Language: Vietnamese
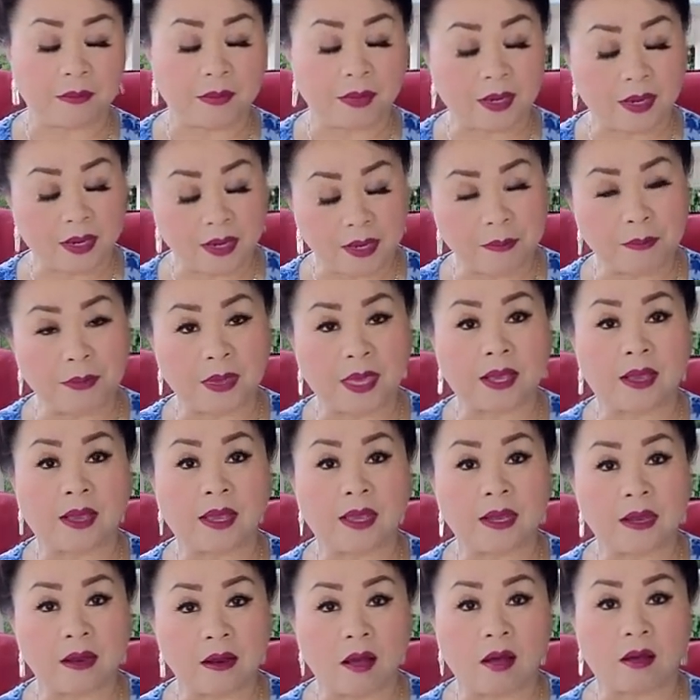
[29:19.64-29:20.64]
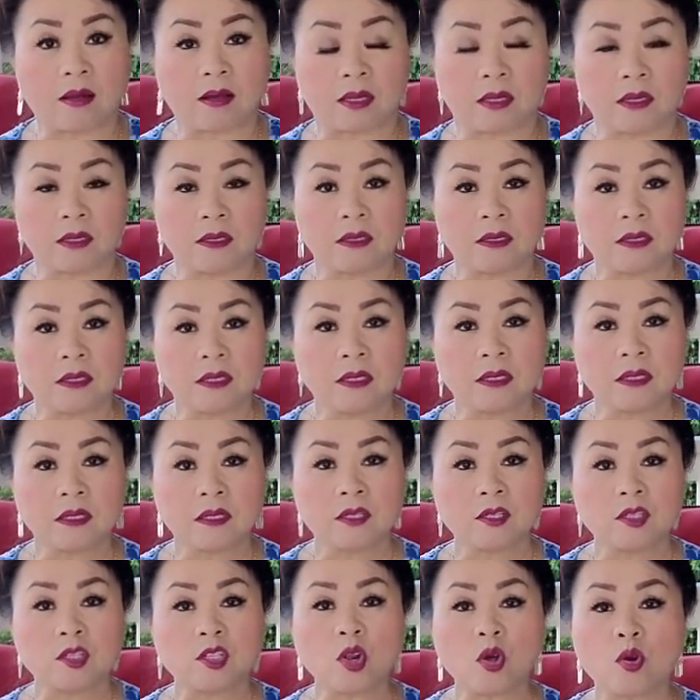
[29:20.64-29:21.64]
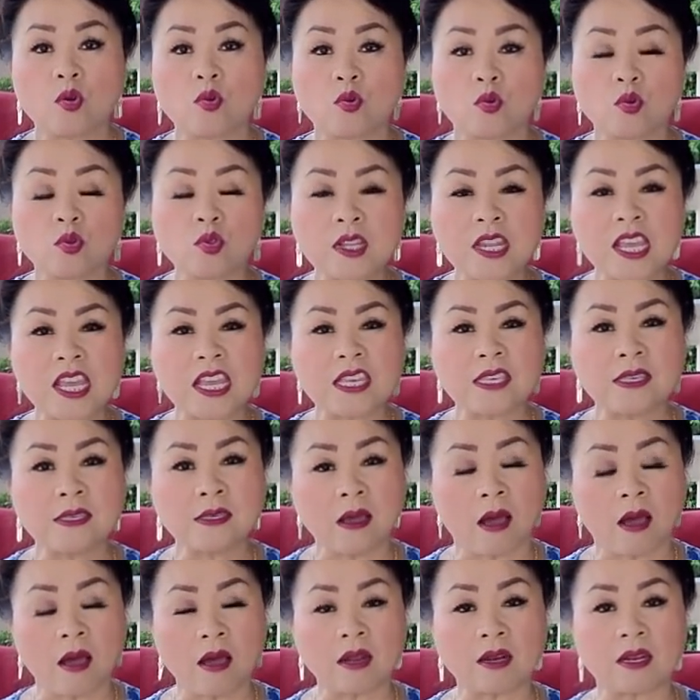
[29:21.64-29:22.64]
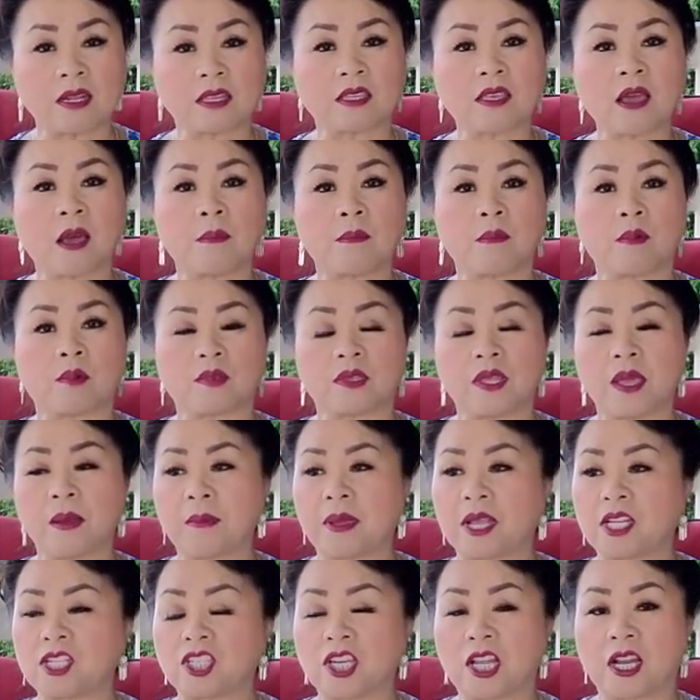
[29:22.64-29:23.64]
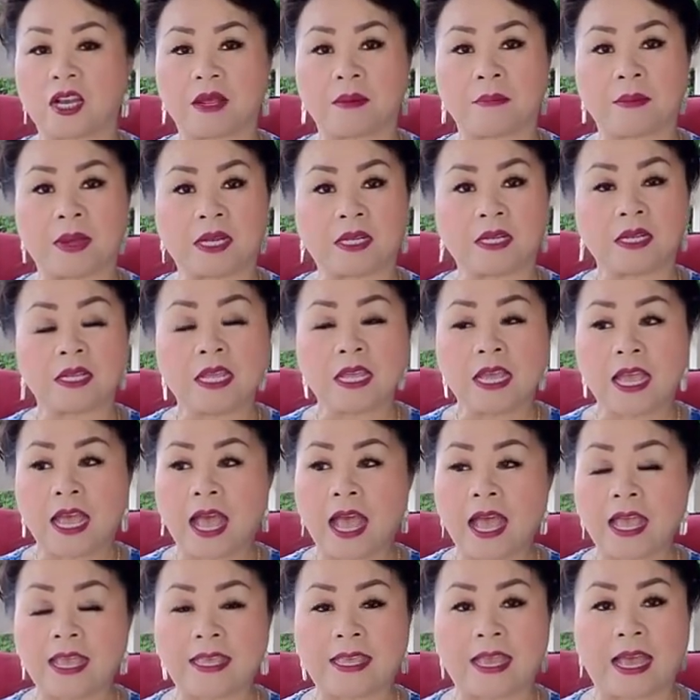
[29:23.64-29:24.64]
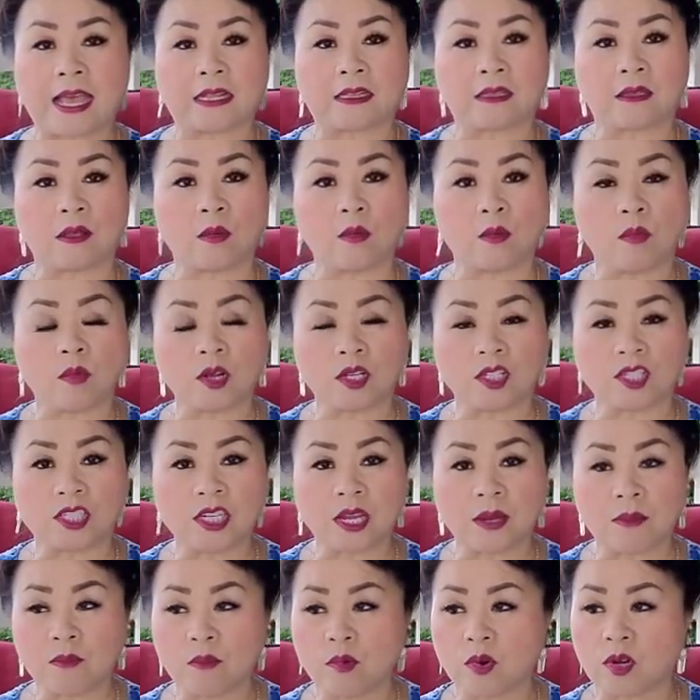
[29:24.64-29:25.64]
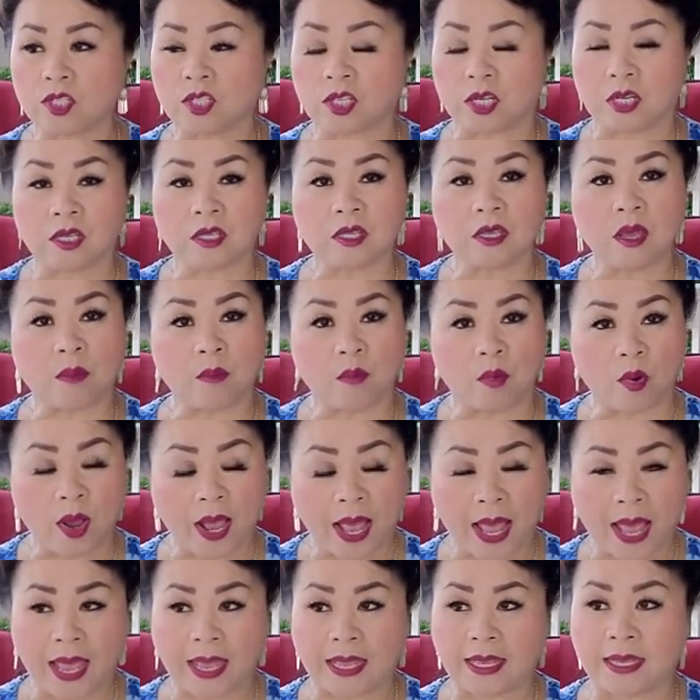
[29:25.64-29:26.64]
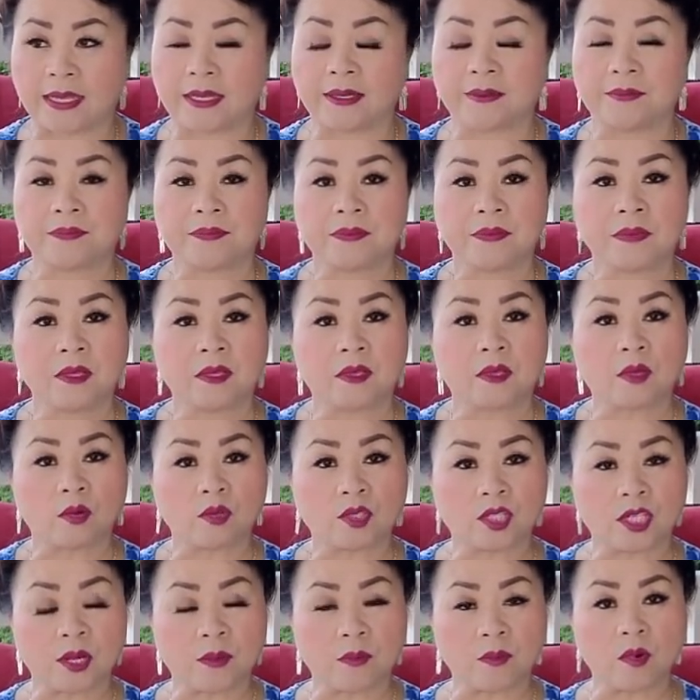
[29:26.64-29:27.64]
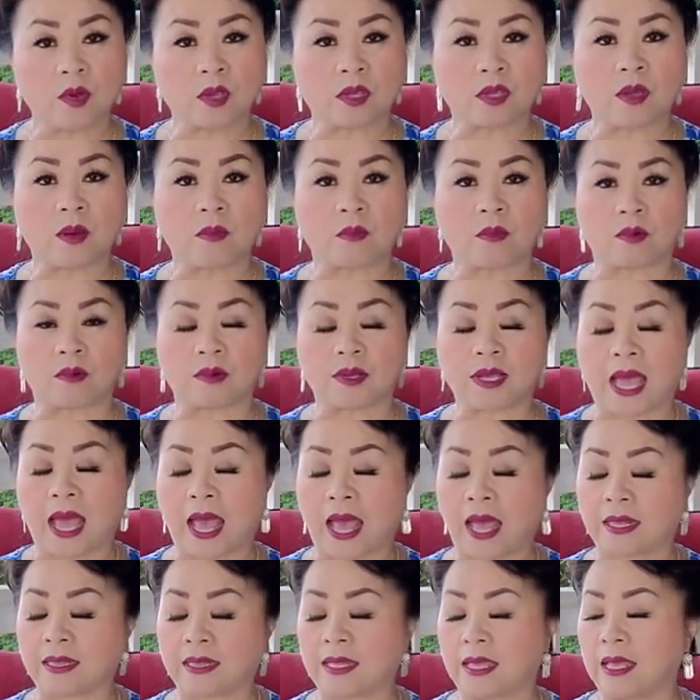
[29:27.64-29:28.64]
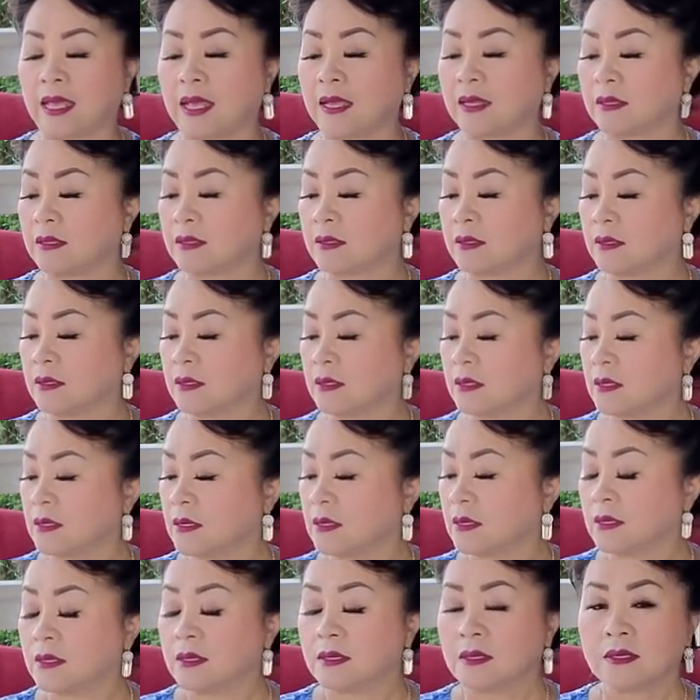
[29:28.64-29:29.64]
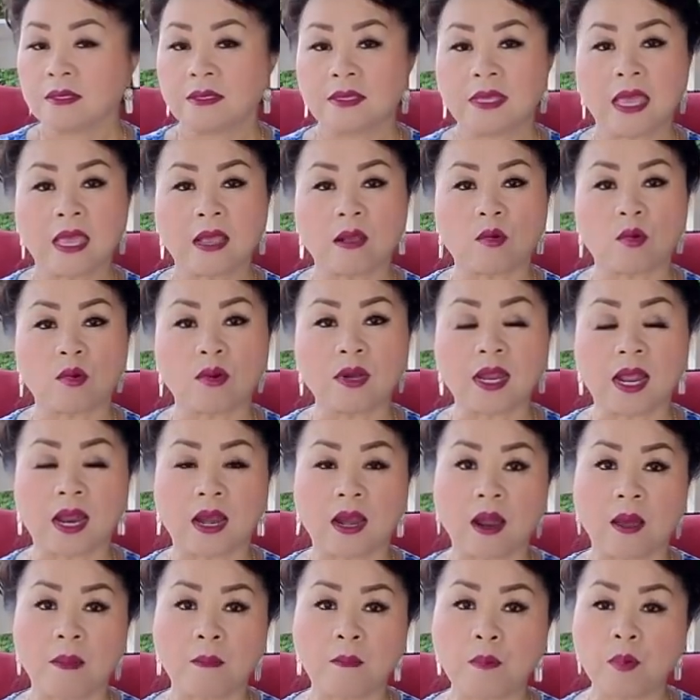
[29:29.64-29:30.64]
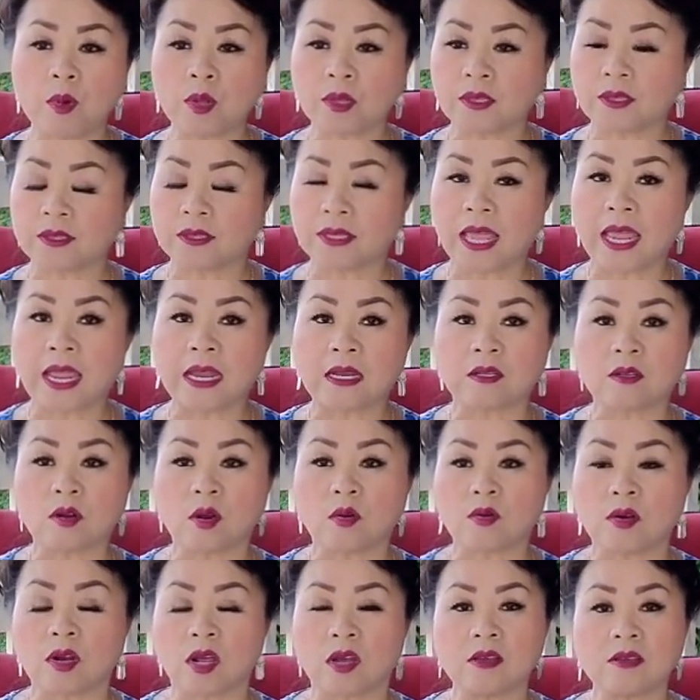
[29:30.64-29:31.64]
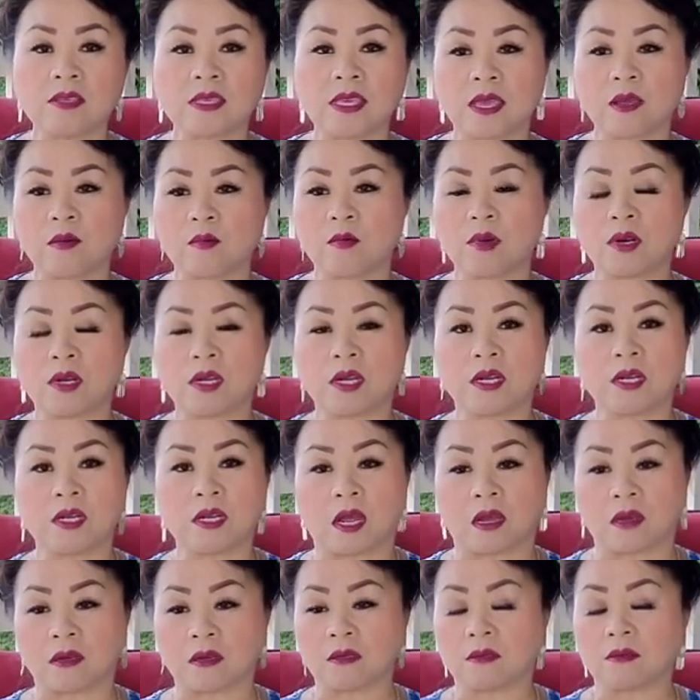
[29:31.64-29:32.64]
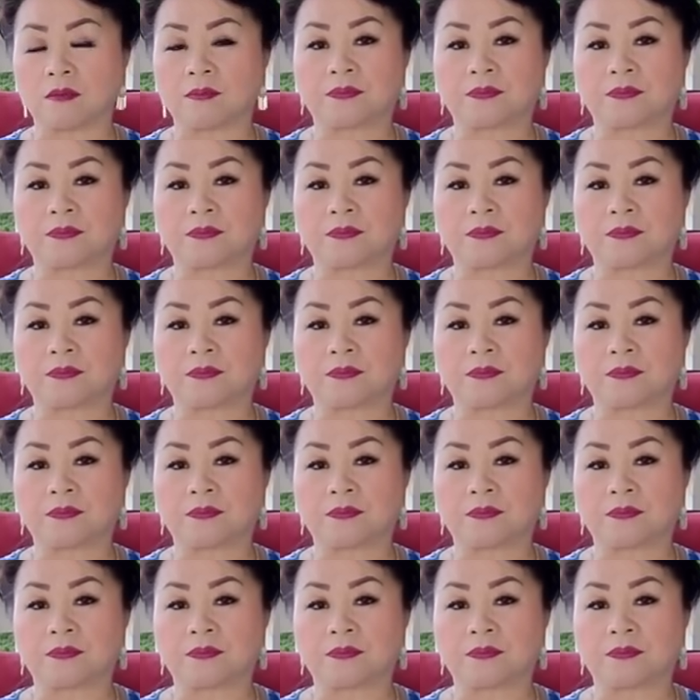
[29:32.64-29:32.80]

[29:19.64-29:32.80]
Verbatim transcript: đi miệng đi nọ được. cho của nia gió nó cho mù thế mà chơi lắm mà hai dạ tôi muốn chơi mua chuyện cho mù hai, tôi chơi mua cho mù khá thiệt cái của nia làm bữa tê cho lỡ cái quân lỡ